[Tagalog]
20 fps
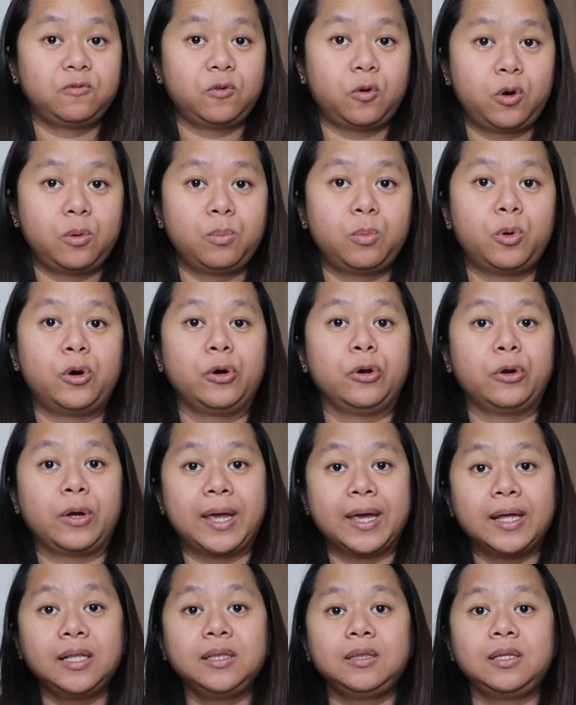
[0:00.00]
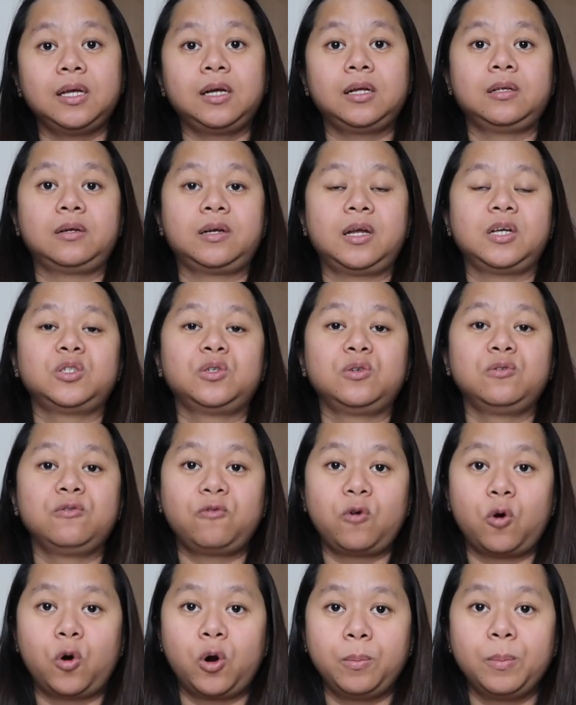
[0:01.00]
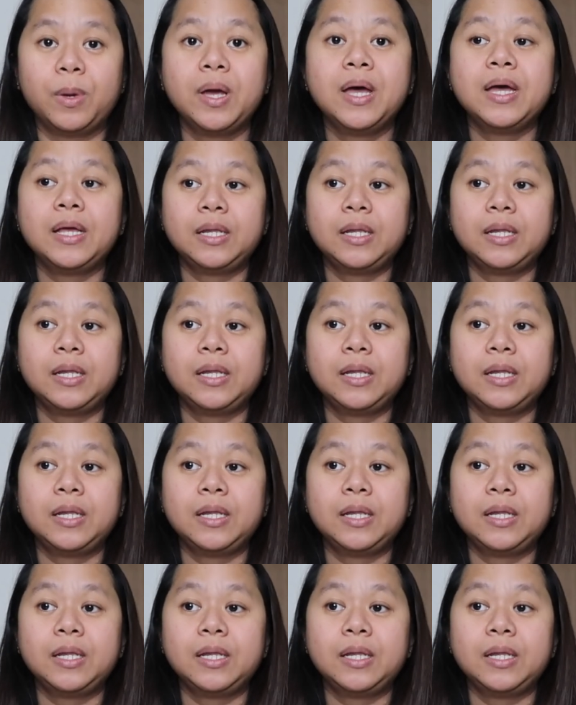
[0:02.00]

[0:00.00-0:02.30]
form or yung health declaration form